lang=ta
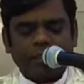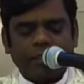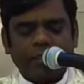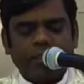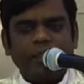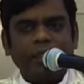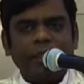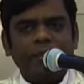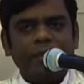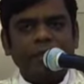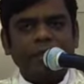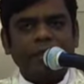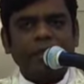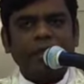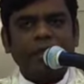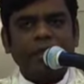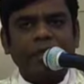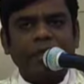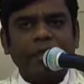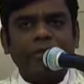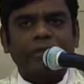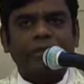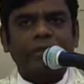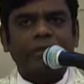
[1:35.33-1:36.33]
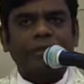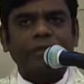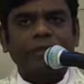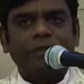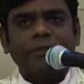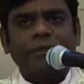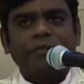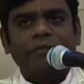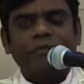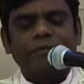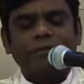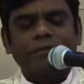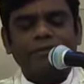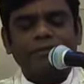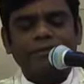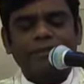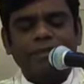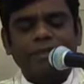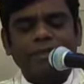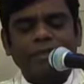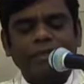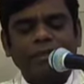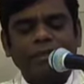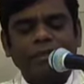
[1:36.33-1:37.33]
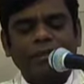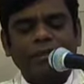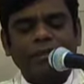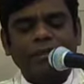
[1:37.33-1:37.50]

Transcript: அன்னை மரியாளுக்கு ஒரு சின்ன